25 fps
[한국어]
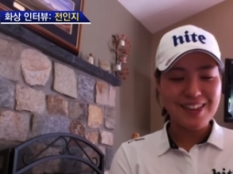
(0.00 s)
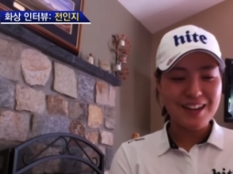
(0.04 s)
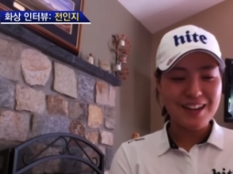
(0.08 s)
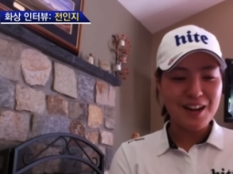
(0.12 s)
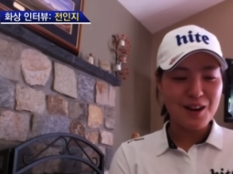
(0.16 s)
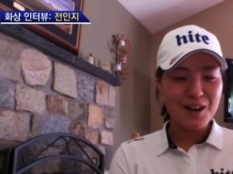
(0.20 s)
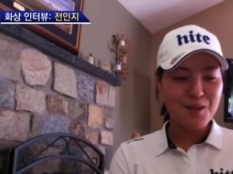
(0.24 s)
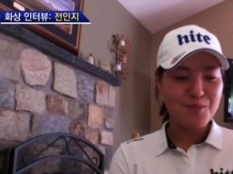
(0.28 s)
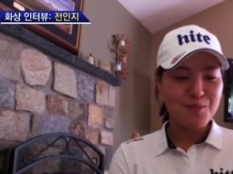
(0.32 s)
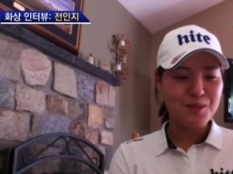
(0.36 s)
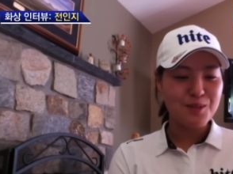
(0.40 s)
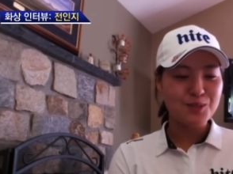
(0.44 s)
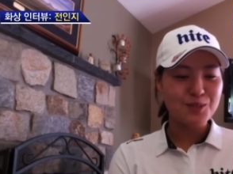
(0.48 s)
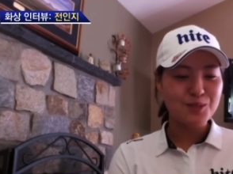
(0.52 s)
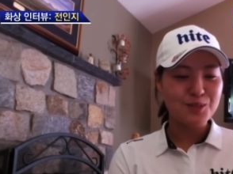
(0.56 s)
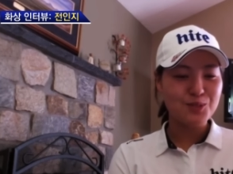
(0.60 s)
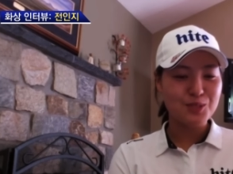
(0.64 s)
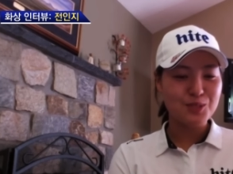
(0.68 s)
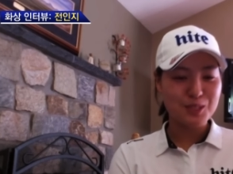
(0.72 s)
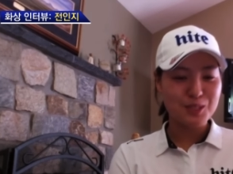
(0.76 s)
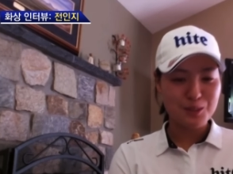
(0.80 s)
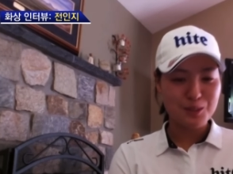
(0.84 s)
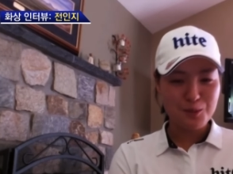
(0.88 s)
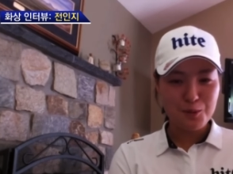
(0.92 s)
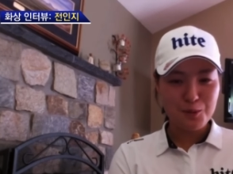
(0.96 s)
알아봐
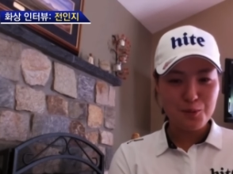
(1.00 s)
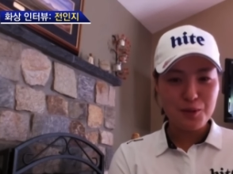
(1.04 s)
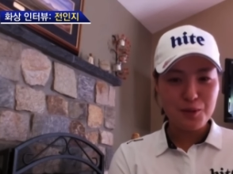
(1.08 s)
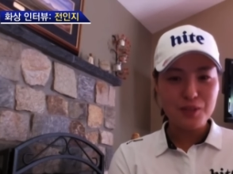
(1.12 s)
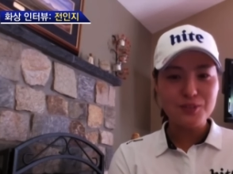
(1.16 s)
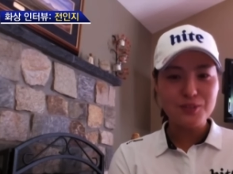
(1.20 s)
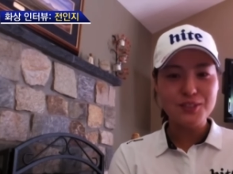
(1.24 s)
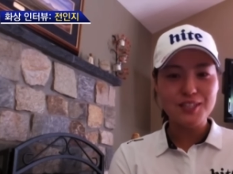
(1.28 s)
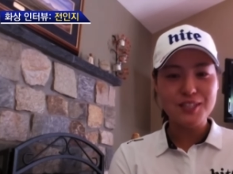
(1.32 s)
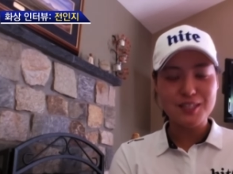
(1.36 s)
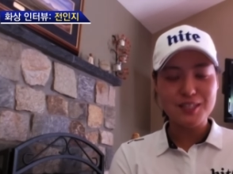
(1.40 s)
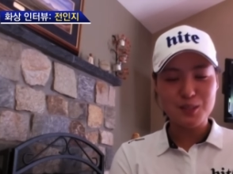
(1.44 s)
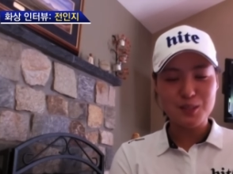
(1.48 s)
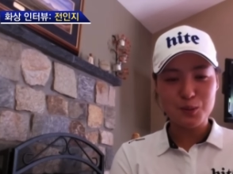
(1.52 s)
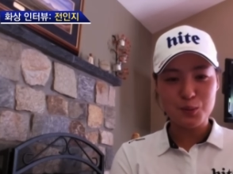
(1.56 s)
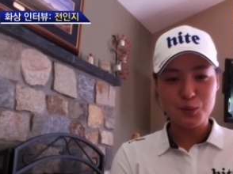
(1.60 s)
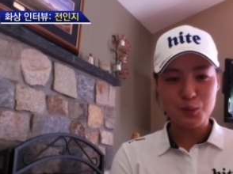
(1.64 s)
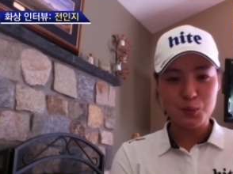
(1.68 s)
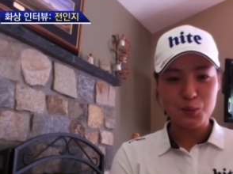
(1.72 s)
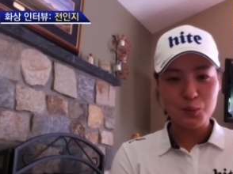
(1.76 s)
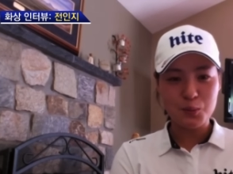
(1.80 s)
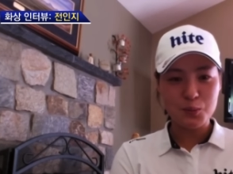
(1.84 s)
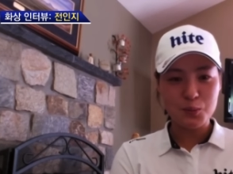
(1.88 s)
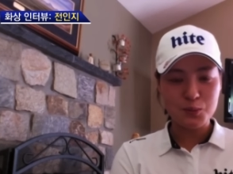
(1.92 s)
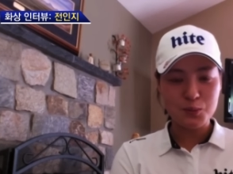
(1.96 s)
주시고
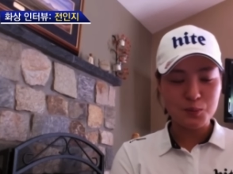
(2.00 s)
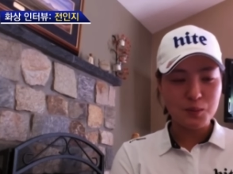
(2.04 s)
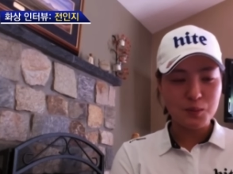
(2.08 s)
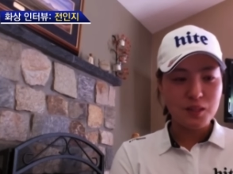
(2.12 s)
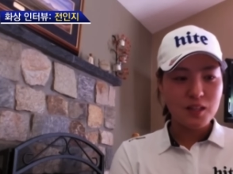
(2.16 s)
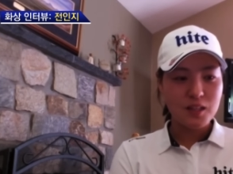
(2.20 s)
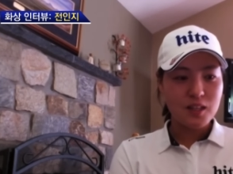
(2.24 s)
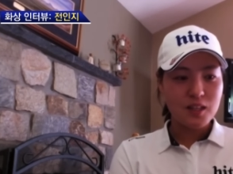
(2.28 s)
외국에서도